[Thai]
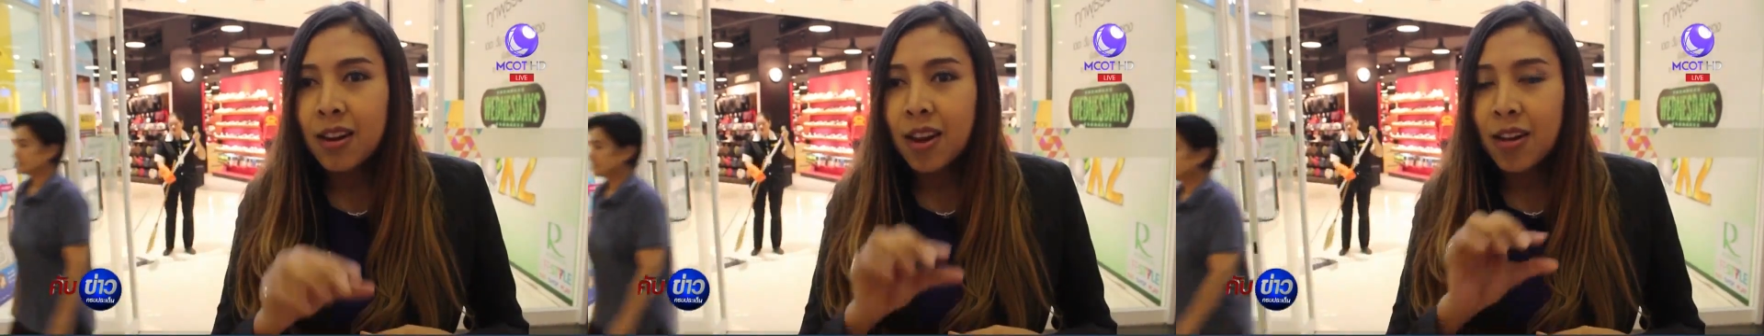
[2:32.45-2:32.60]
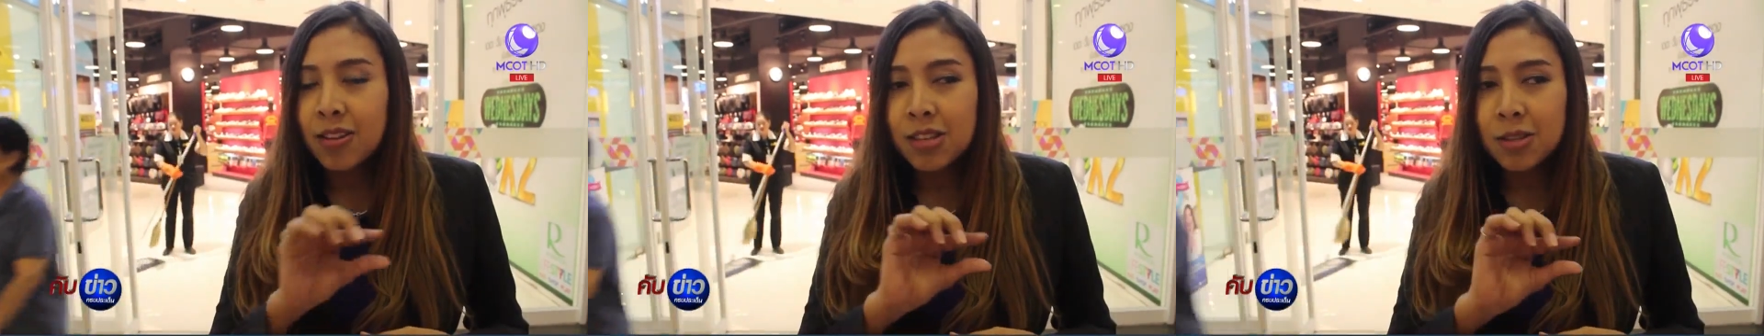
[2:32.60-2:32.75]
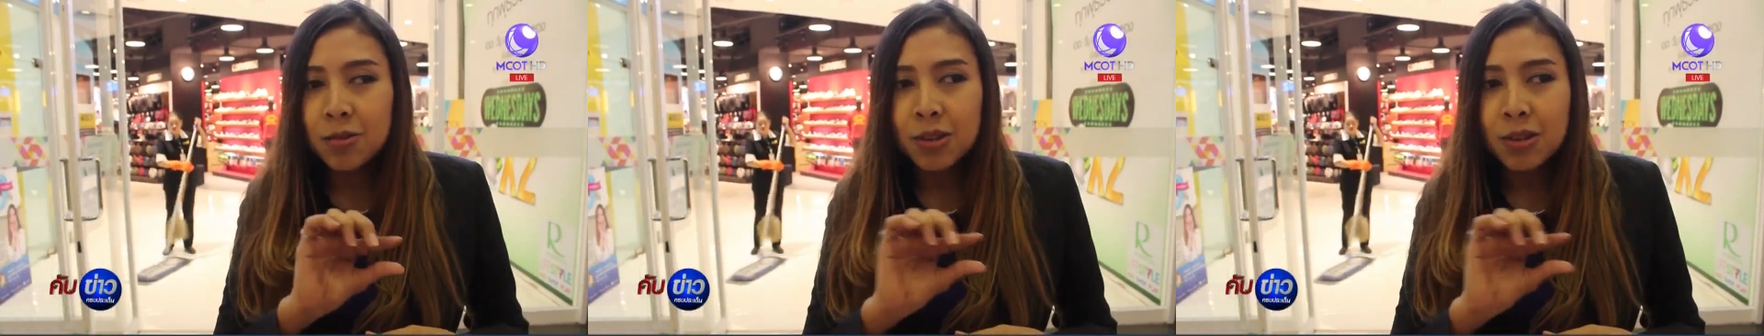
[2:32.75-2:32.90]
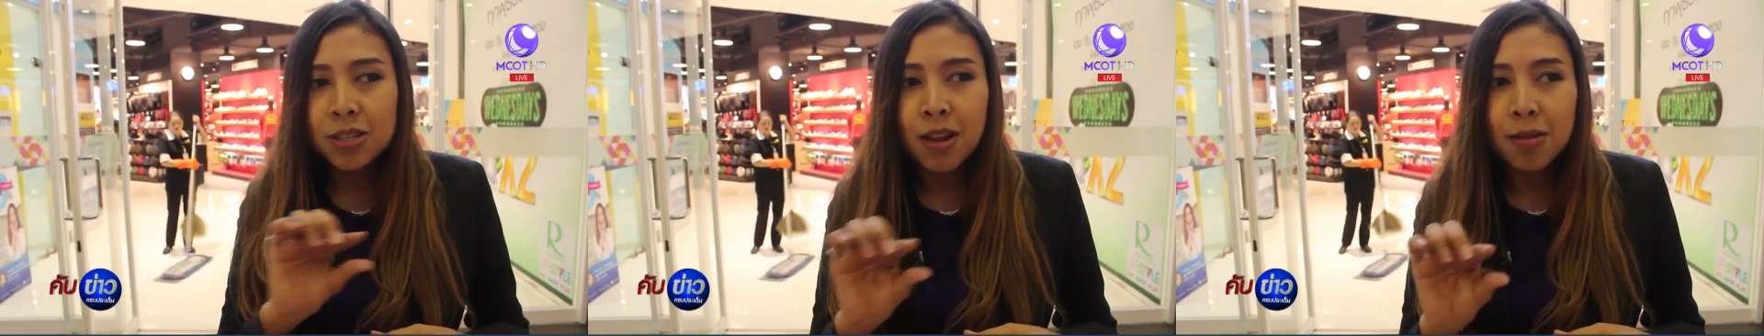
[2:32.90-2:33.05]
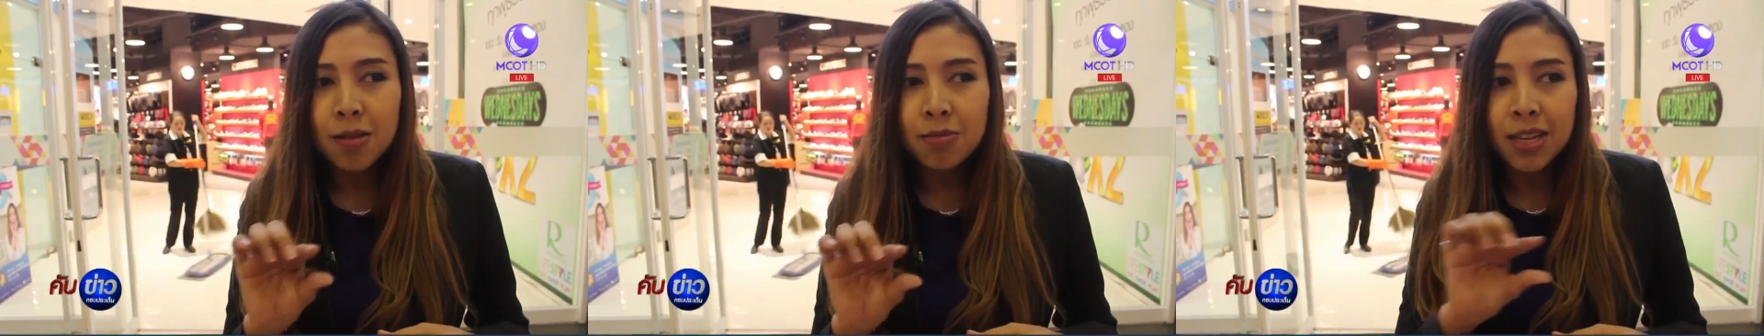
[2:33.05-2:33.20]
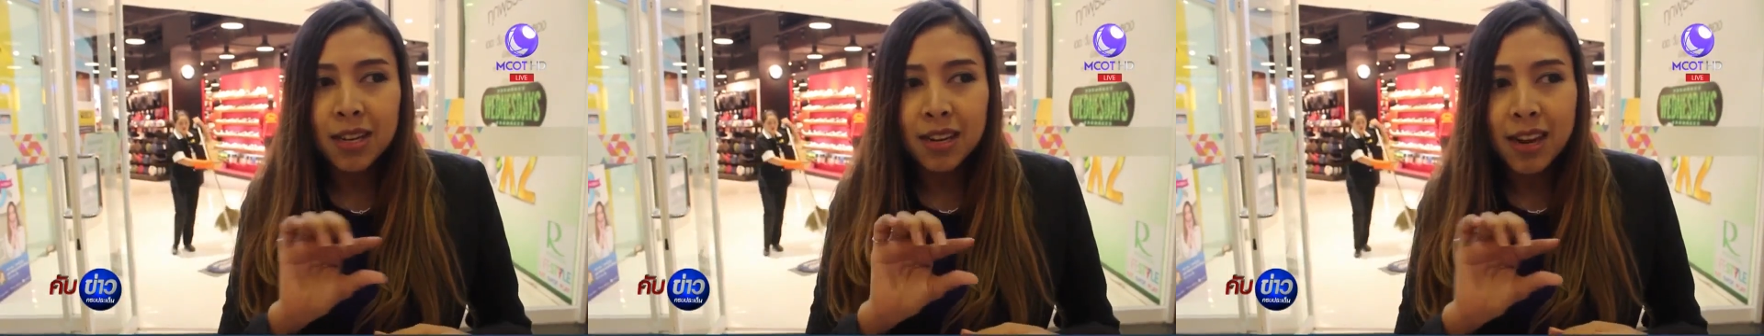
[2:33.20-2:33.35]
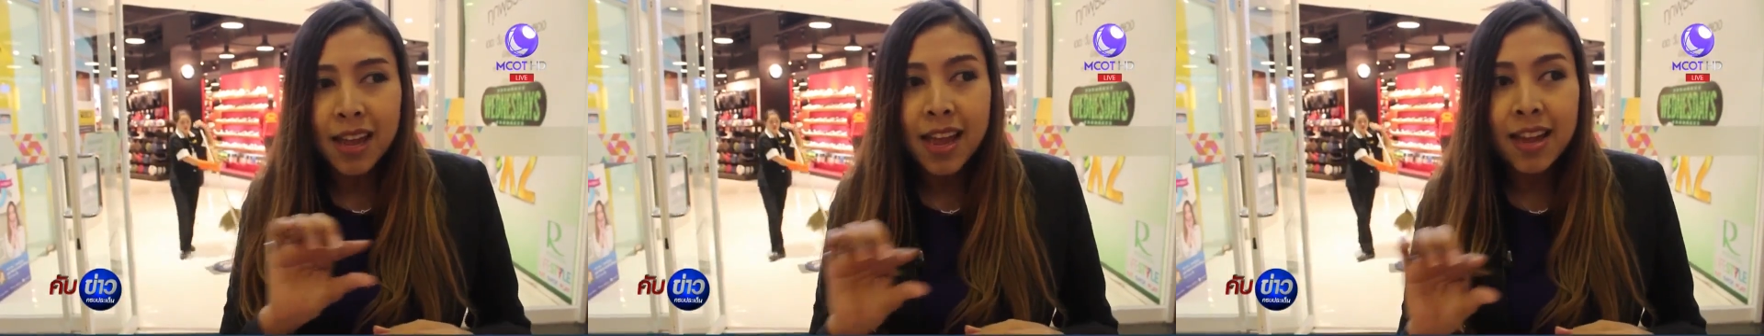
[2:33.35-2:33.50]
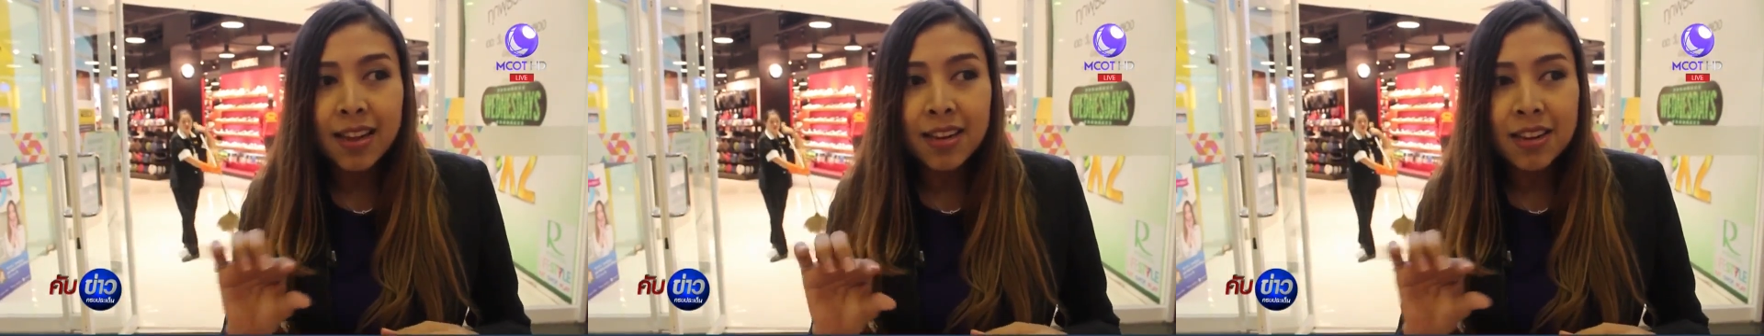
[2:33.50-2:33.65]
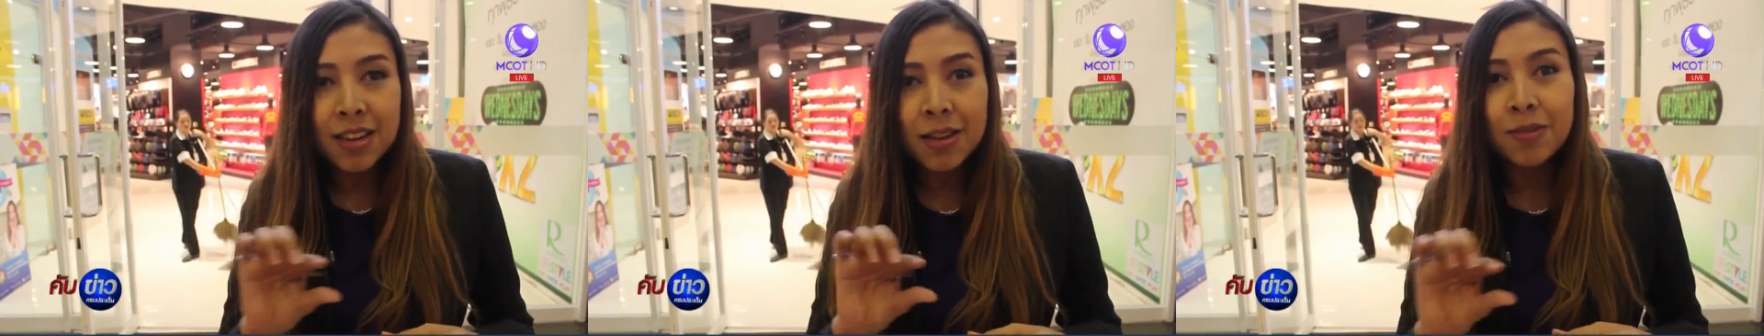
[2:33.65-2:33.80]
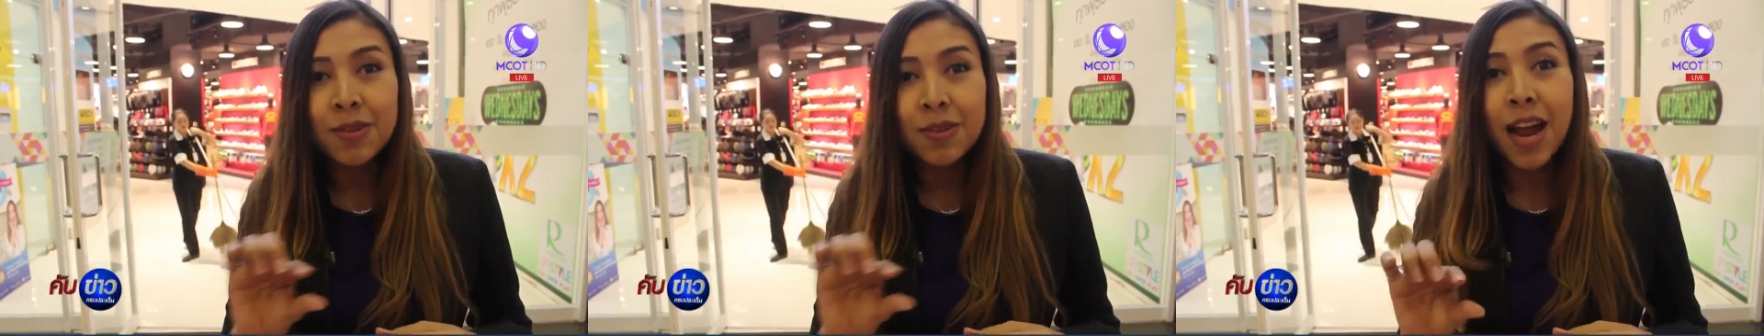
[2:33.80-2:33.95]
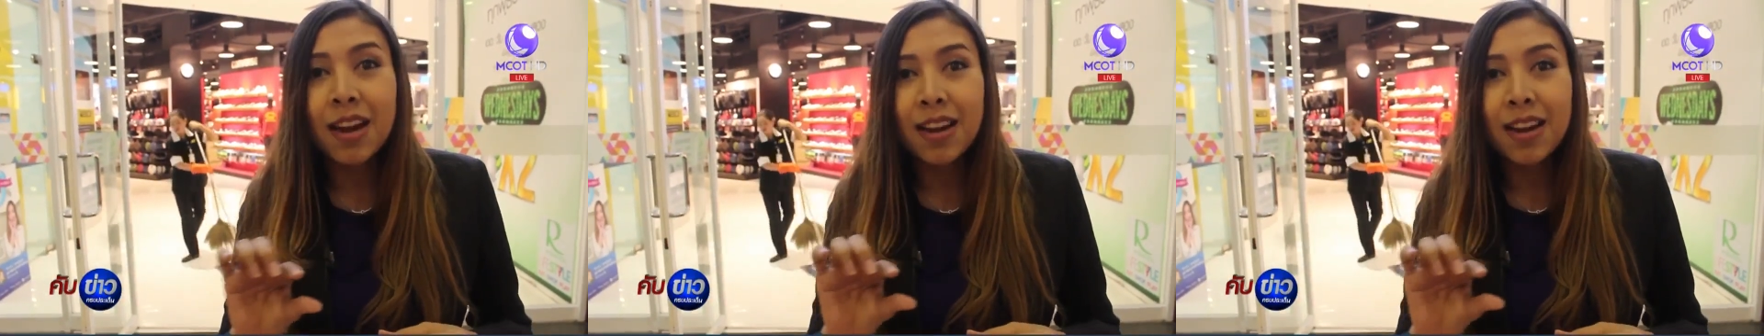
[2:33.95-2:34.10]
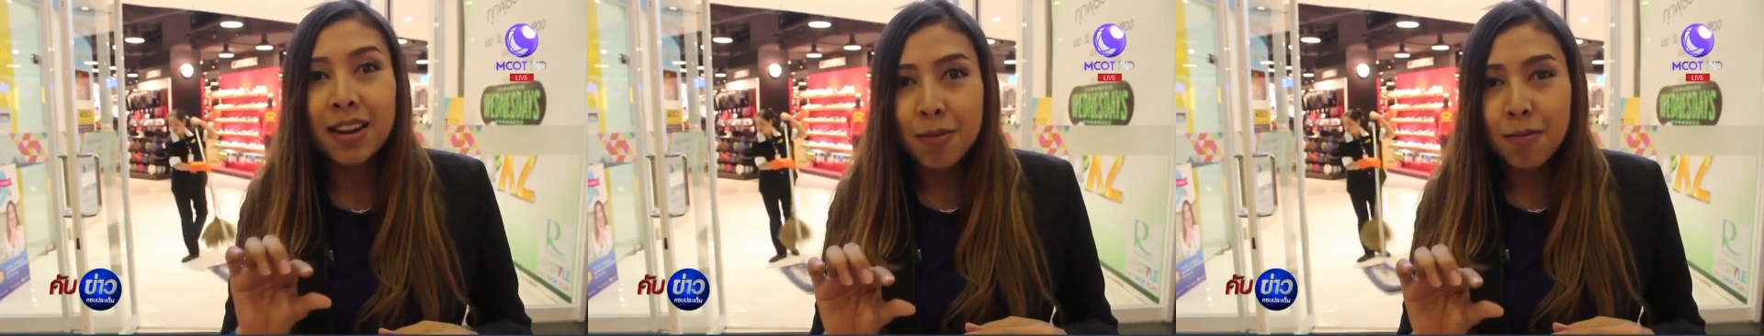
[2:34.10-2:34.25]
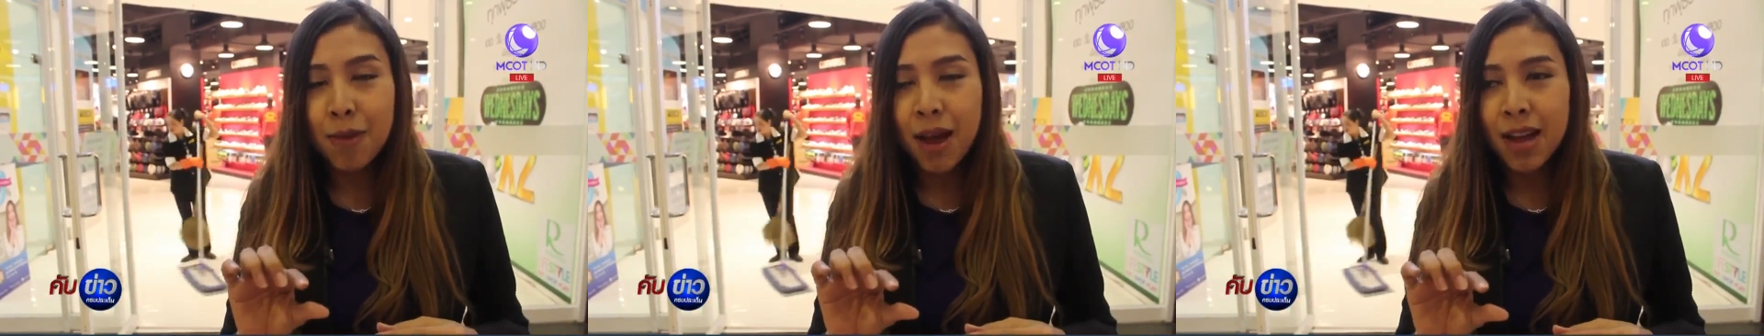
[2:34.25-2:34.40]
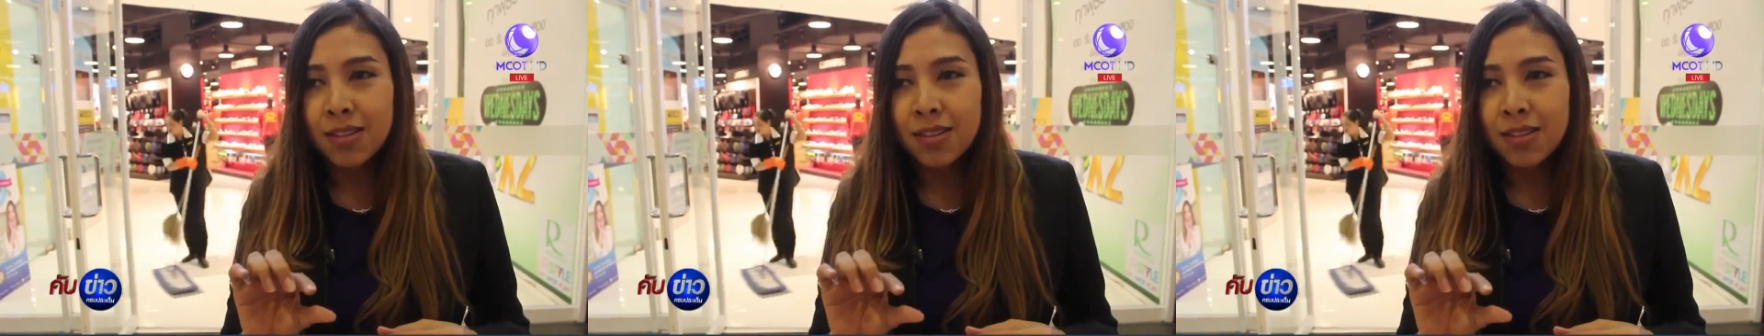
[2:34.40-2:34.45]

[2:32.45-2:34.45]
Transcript: เราจะตรวจสอบจากเลขที่อยู่หน้าธน